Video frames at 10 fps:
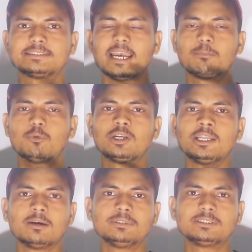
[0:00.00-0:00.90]
जैक बोर्ड
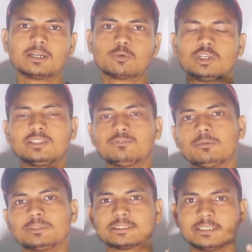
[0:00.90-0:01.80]
ने अभी तक कोई
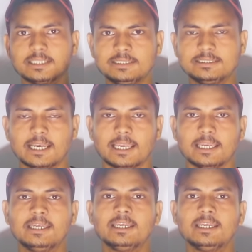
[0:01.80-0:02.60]
इन्फॉर्मेशन नहीं दिया है